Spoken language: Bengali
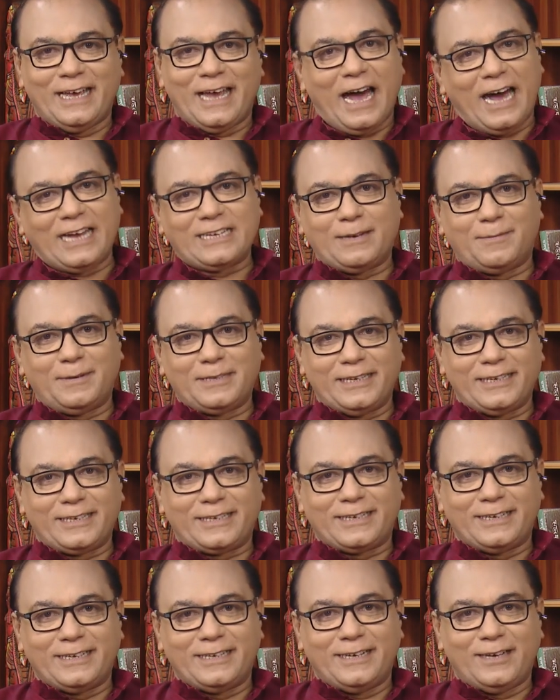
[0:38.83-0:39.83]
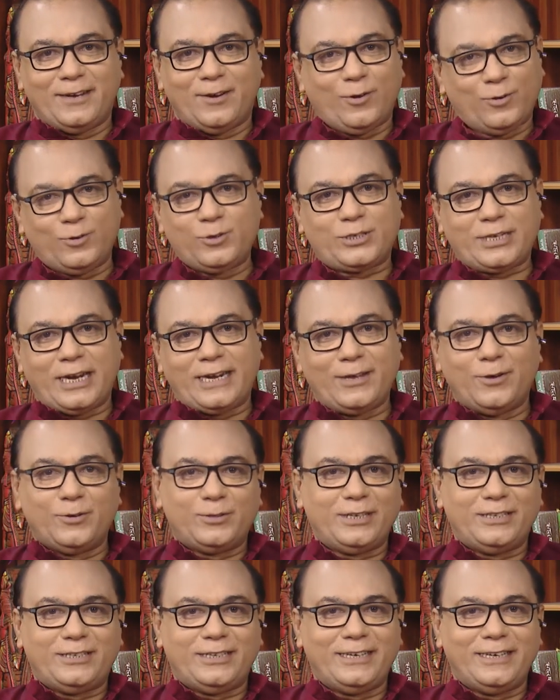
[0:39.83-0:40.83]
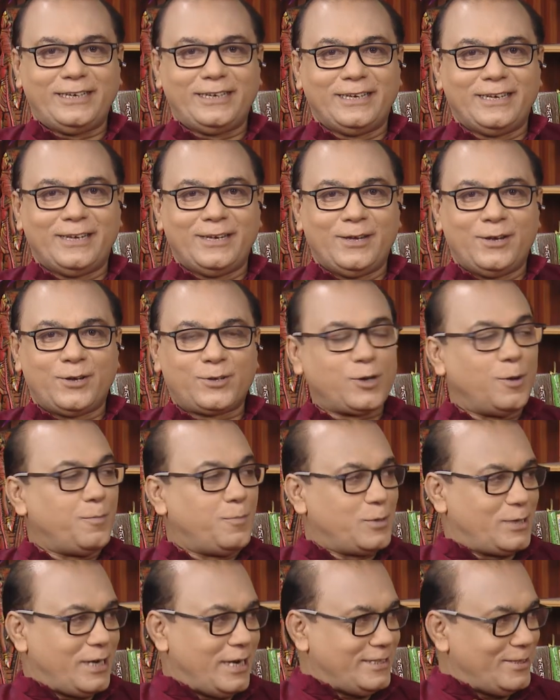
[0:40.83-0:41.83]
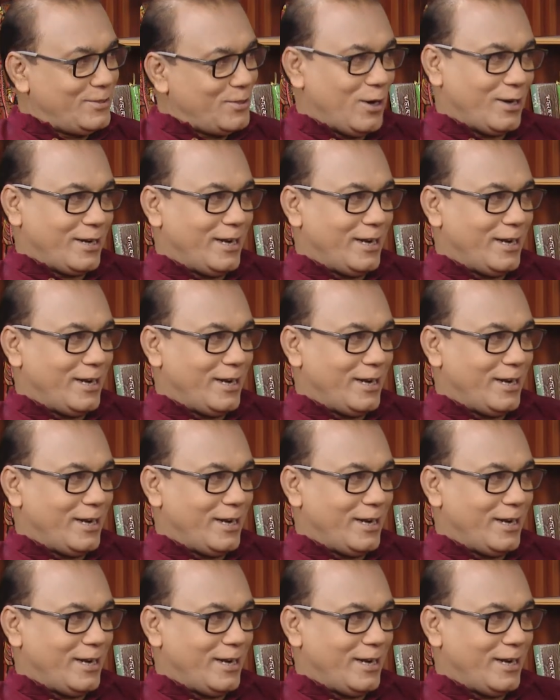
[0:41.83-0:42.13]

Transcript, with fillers: আজ আমাদের অনুষ্ঠানে অতিথি সব্যসাচী সরকার